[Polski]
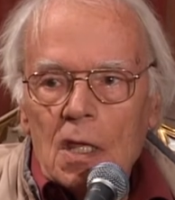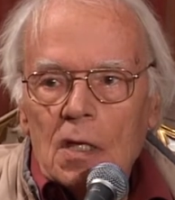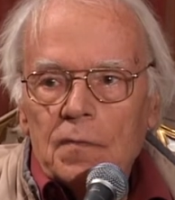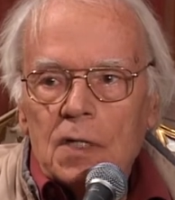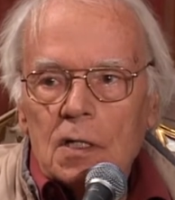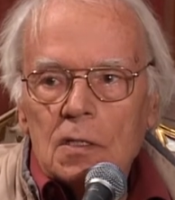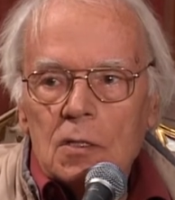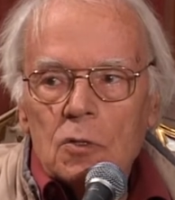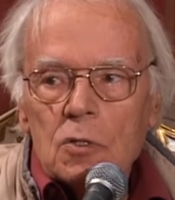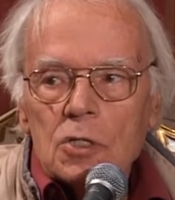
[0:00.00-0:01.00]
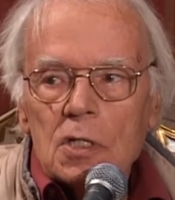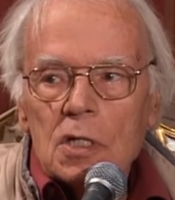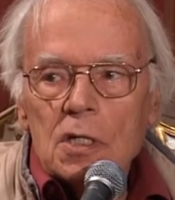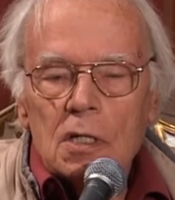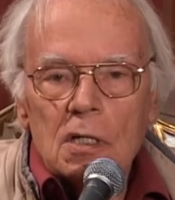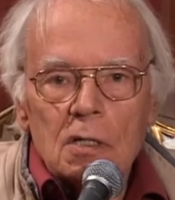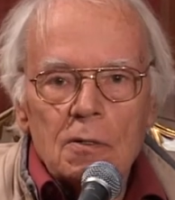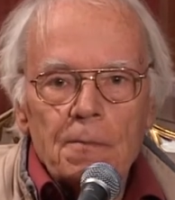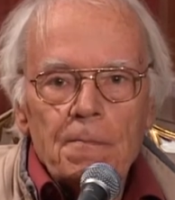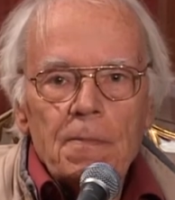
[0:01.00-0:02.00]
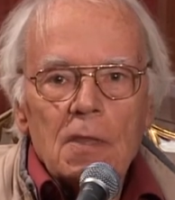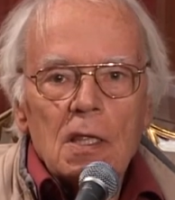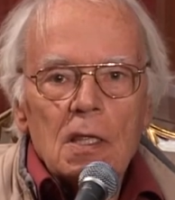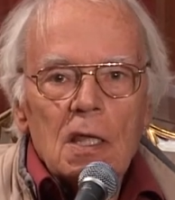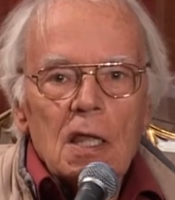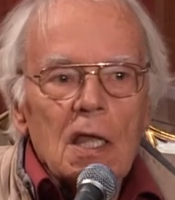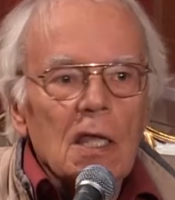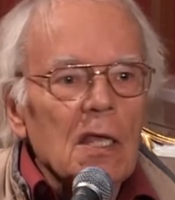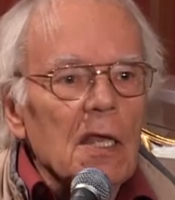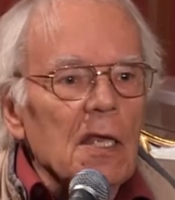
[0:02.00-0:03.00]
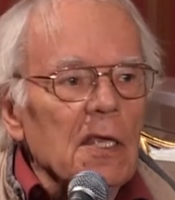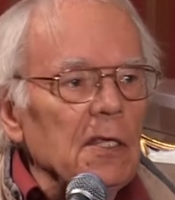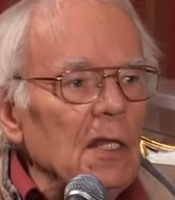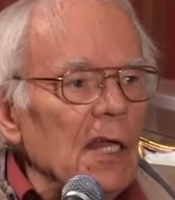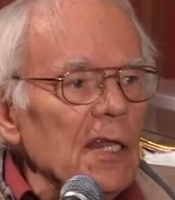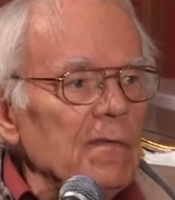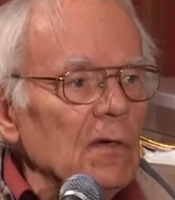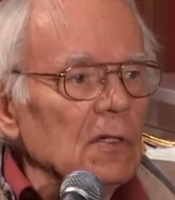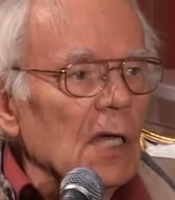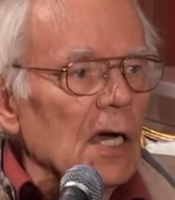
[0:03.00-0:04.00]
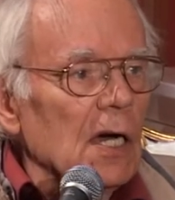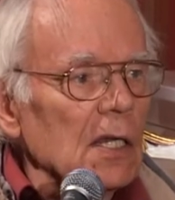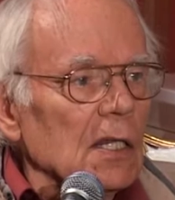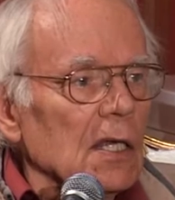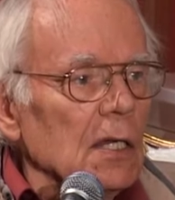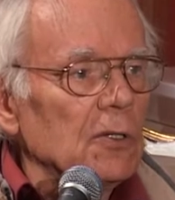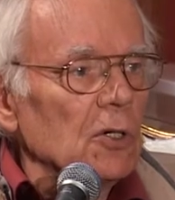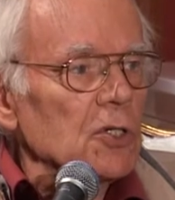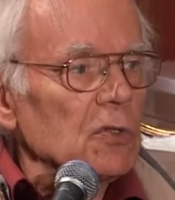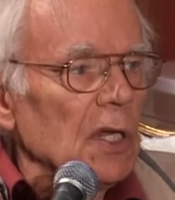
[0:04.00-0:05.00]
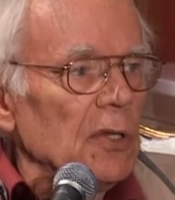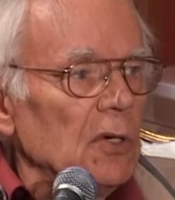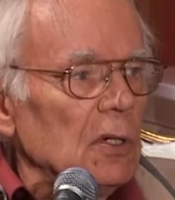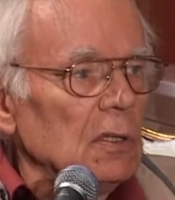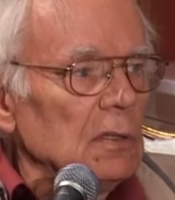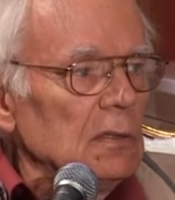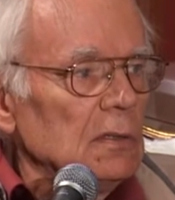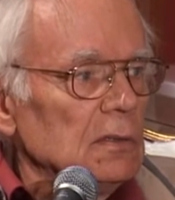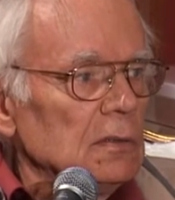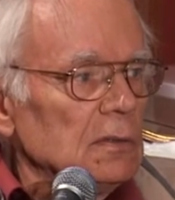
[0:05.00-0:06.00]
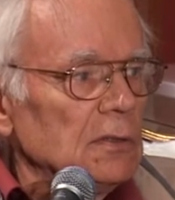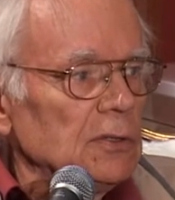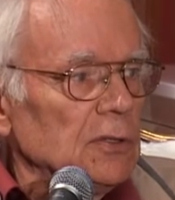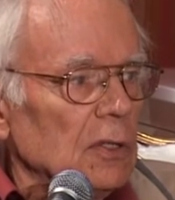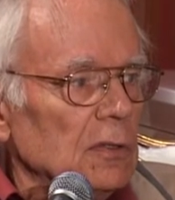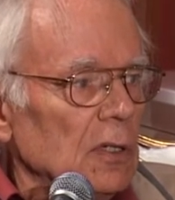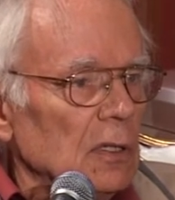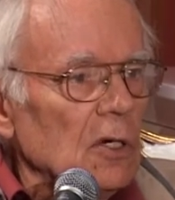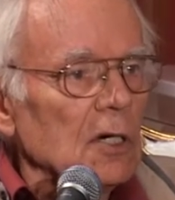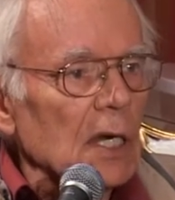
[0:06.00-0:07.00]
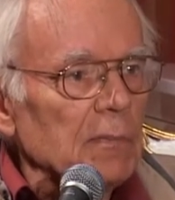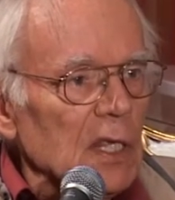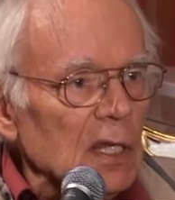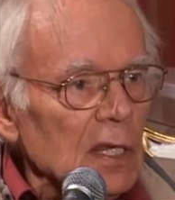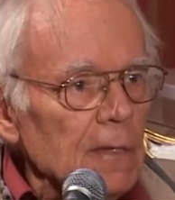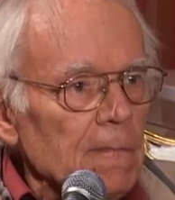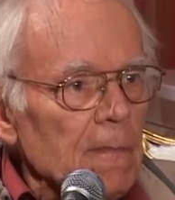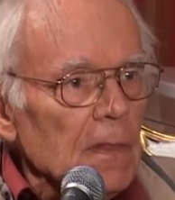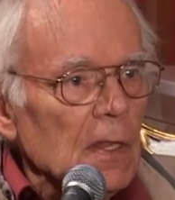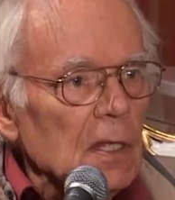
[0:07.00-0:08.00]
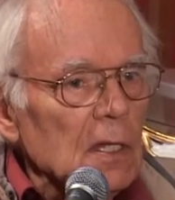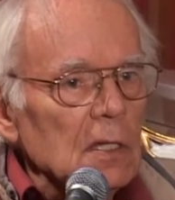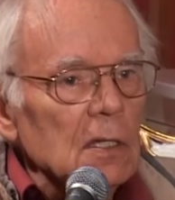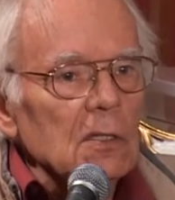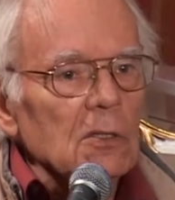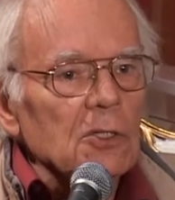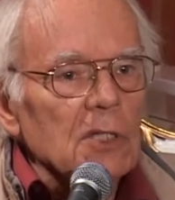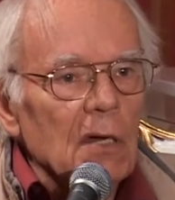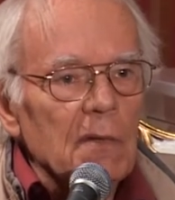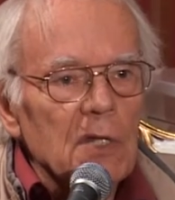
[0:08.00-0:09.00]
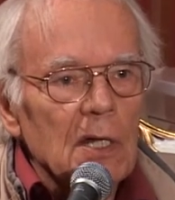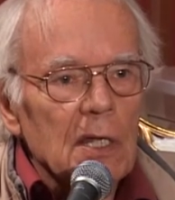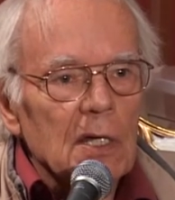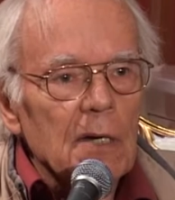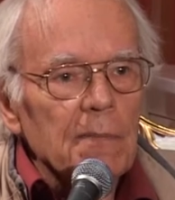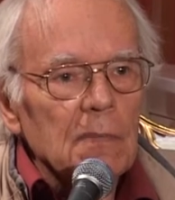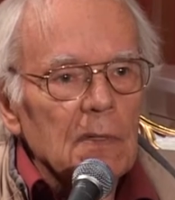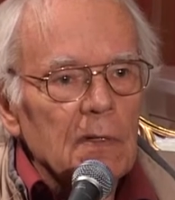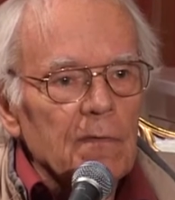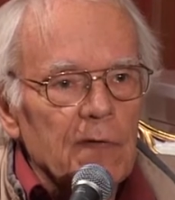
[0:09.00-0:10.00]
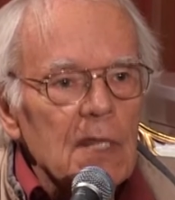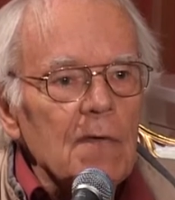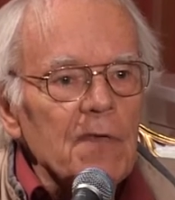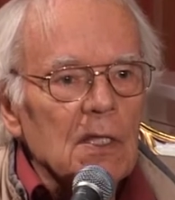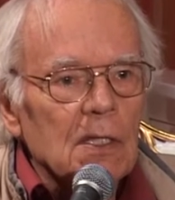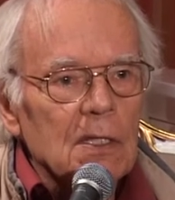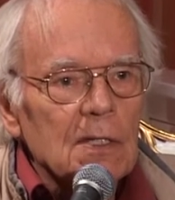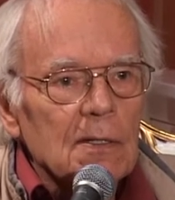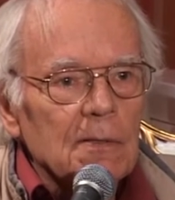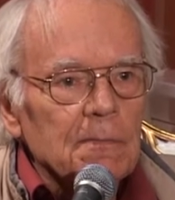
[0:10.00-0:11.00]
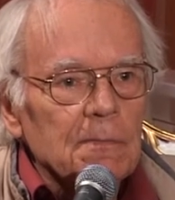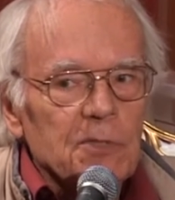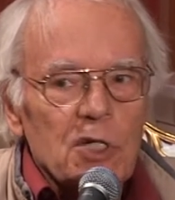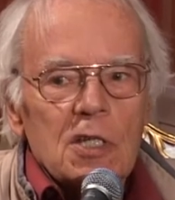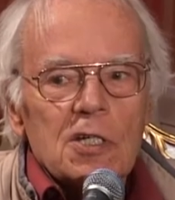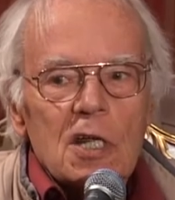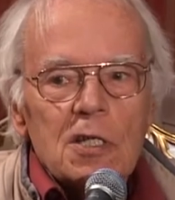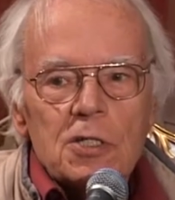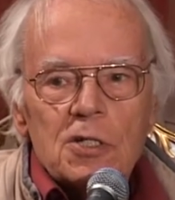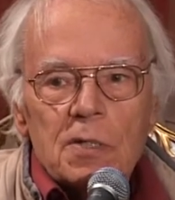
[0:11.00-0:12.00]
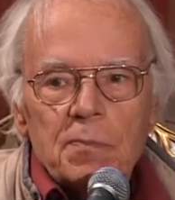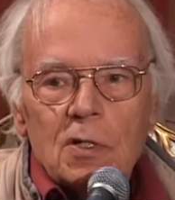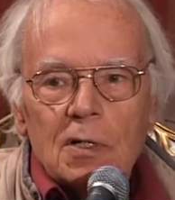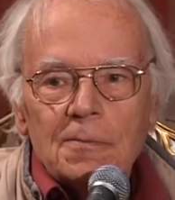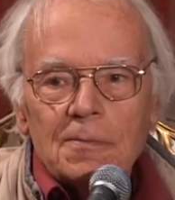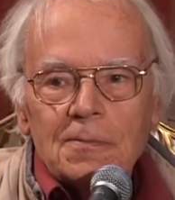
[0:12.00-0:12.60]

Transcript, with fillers: Wtedy już i tego. I ledwo ta kartka doszła do, do, do, do hrabiny, dostałem telegram. Wenewit, przyjeżdżajcie szybko.